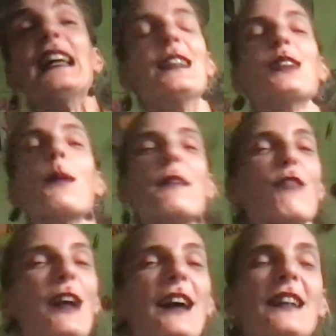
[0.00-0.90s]
non, mais
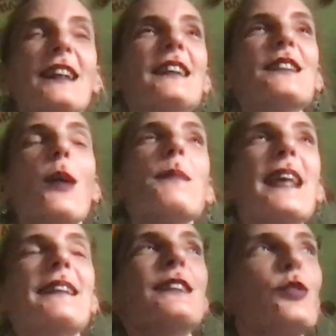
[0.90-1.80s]
voilà. Non, mais il y a
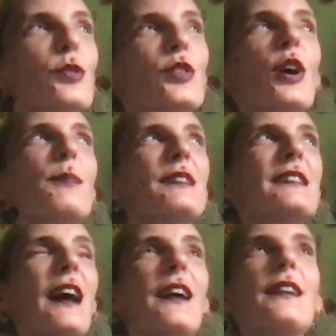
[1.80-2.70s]
des trucs comme
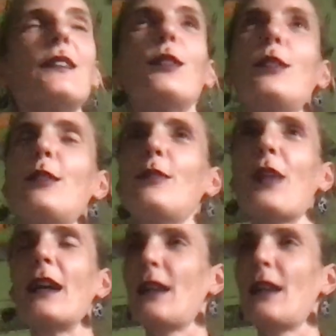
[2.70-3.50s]
ça. Euh, enfin,